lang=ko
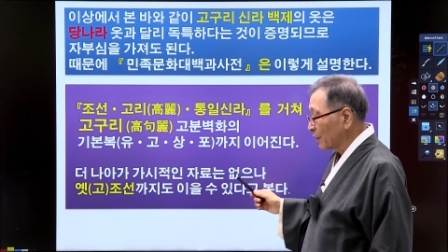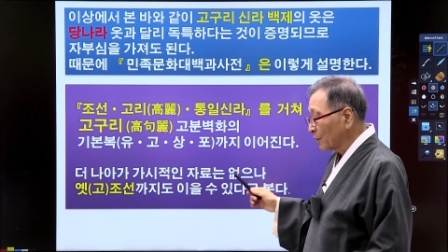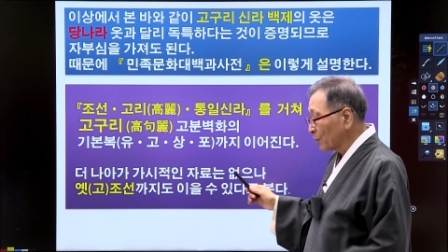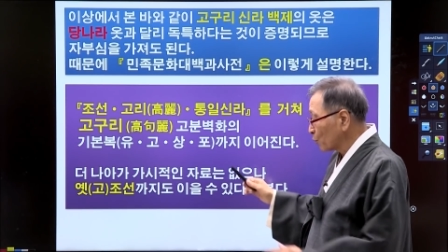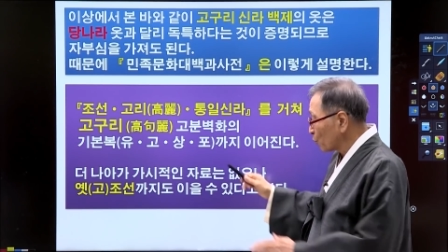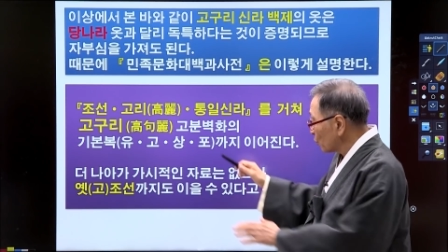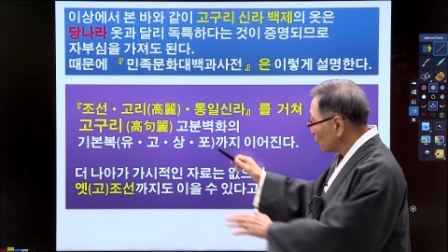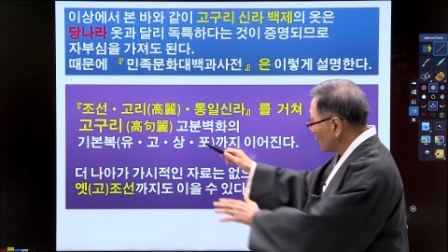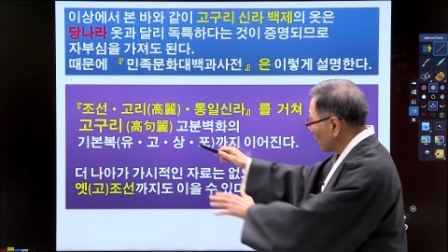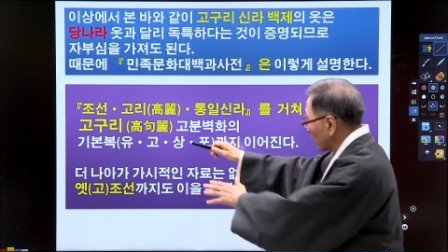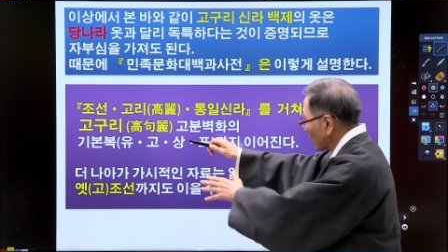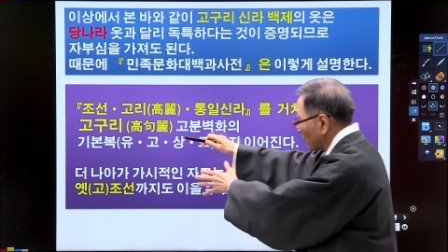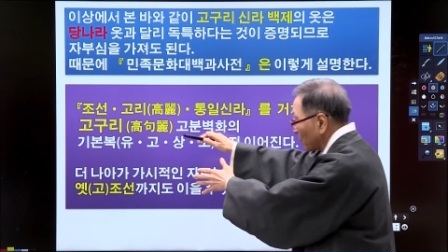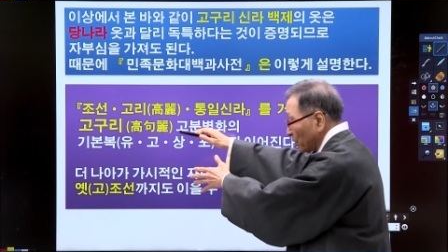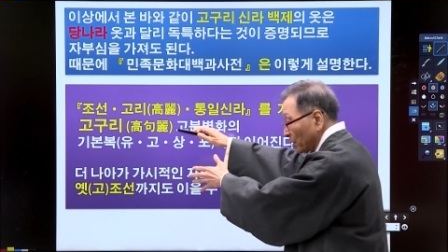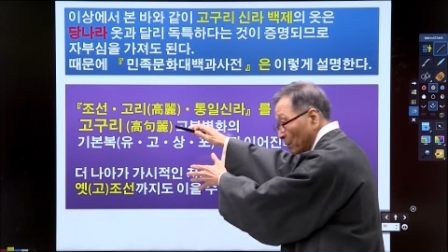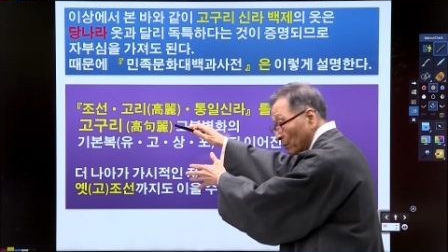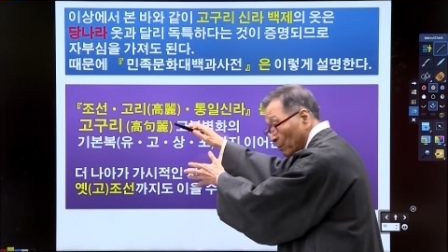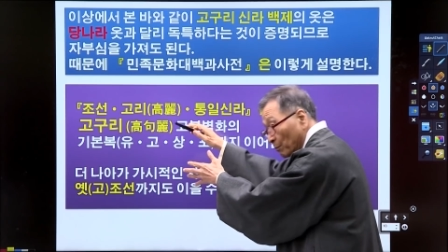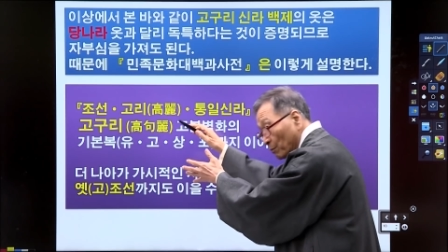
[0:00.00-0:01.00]
이건 이제
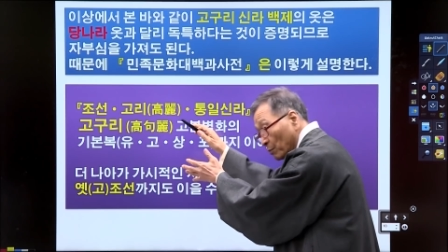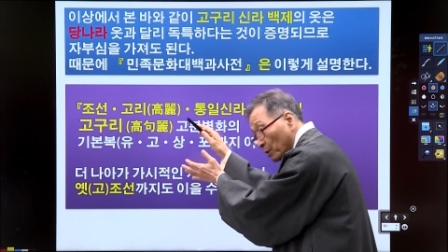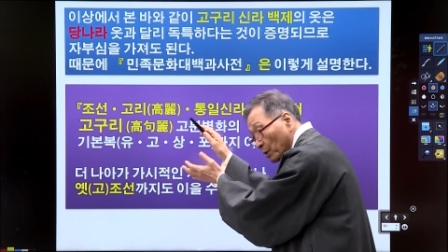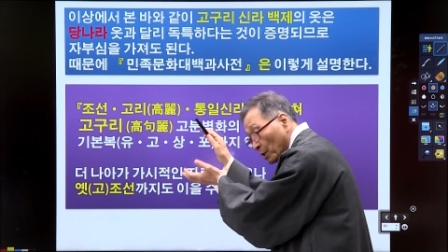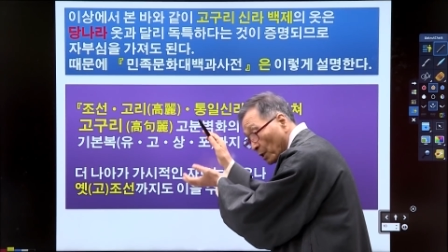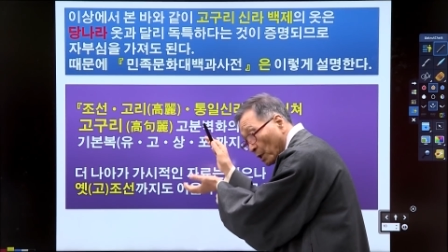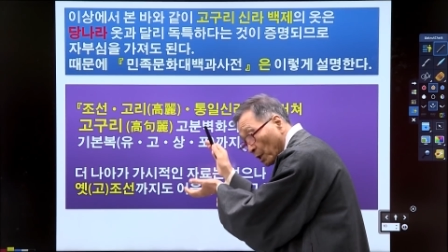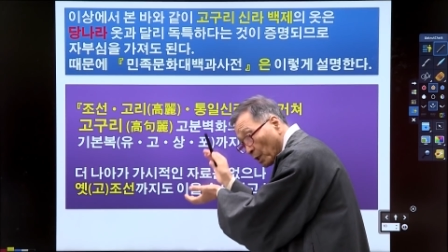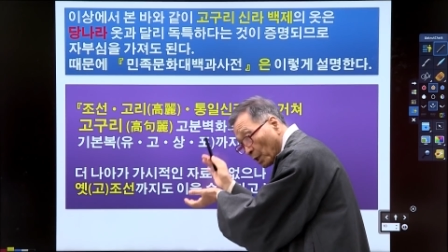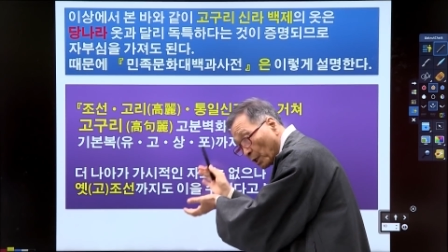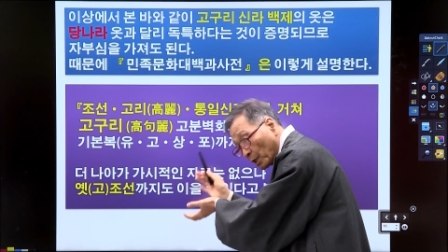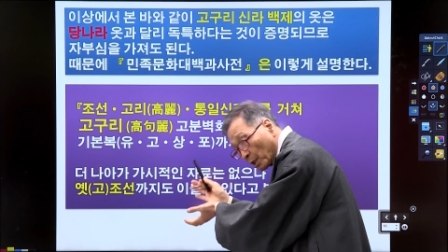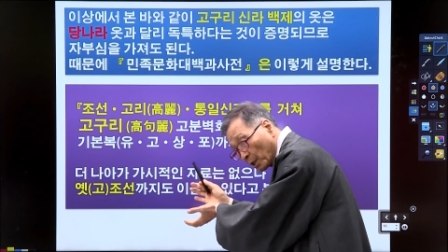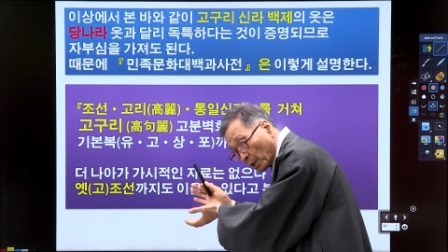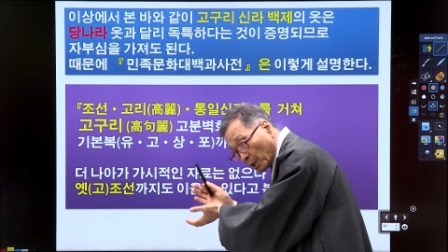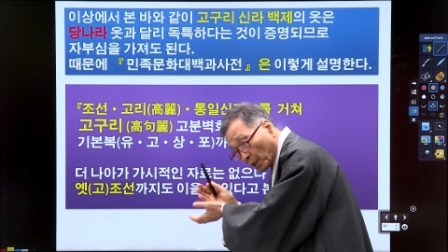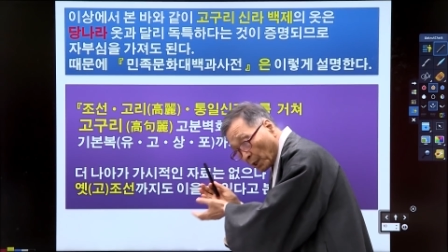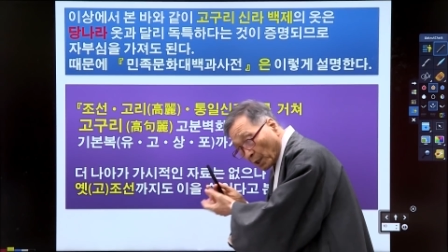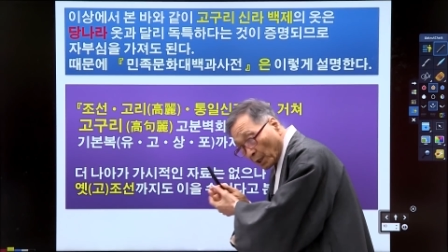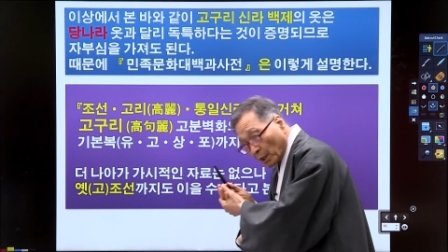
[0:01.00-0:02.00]
그
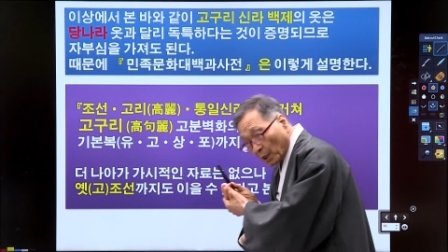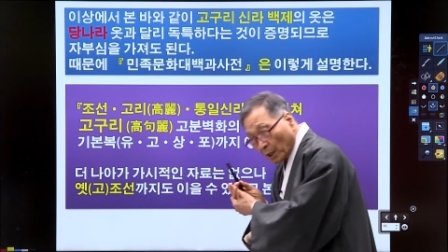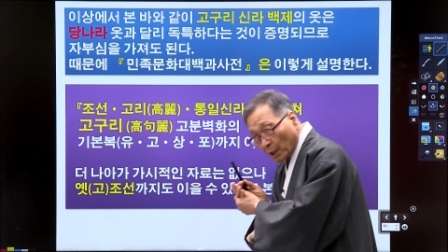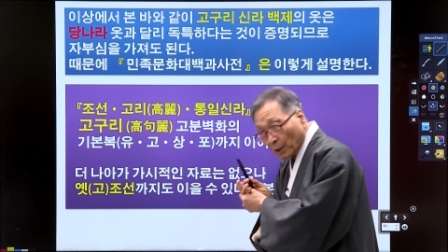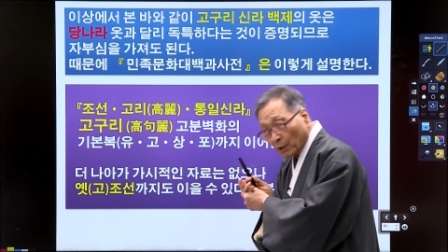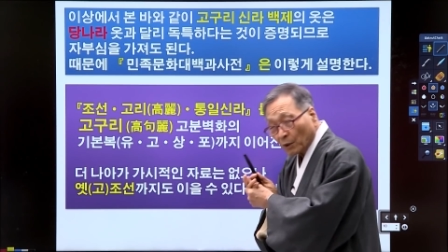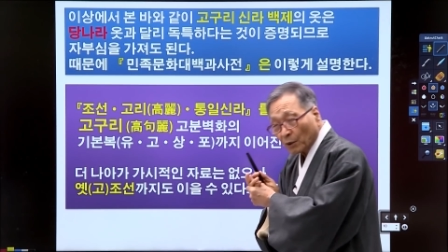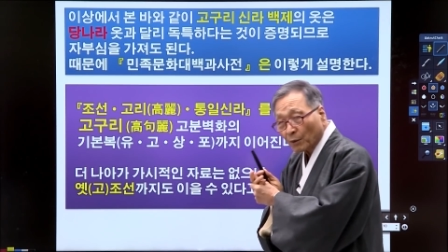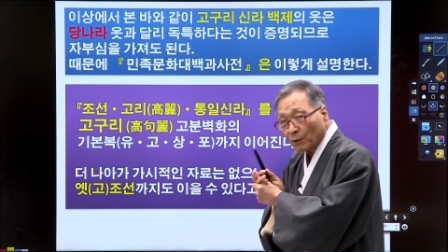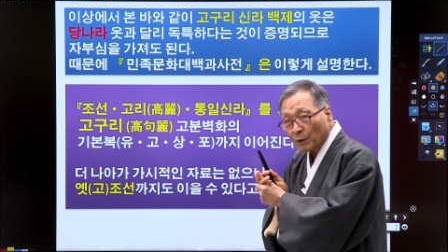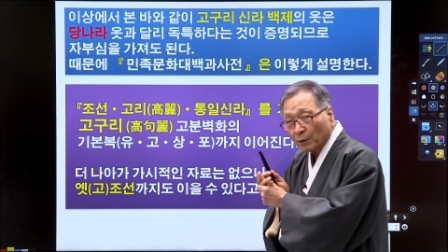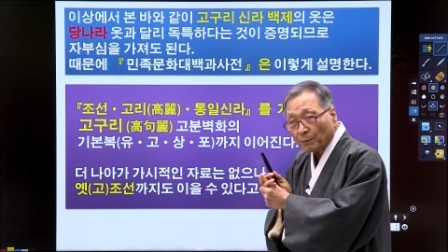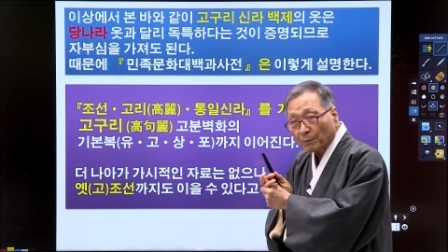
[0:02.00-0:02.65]
에,